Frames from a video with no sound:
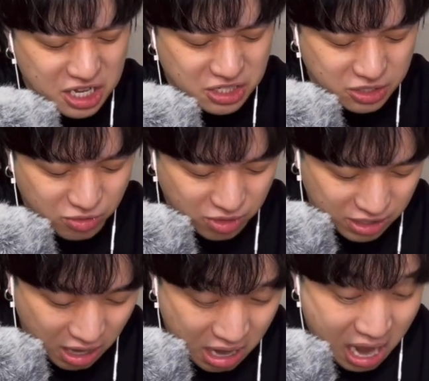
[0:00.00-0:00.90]
になっちゃう
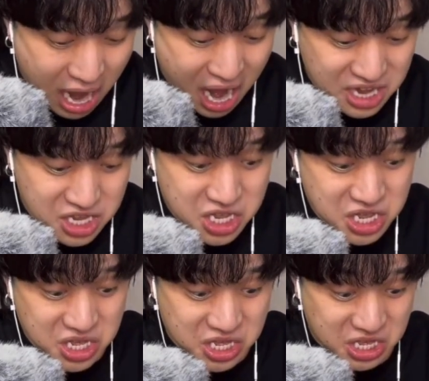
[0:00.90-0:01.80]
のかな。あ
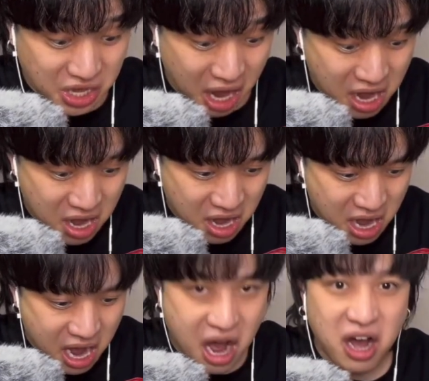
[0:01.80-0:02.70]
い
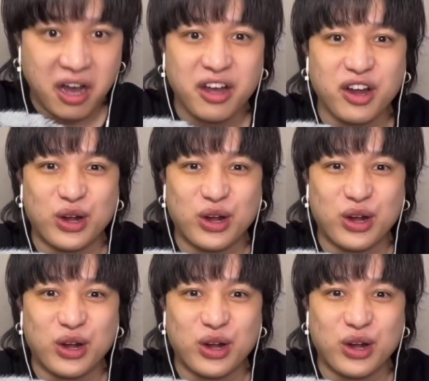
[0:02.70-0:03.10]
やー。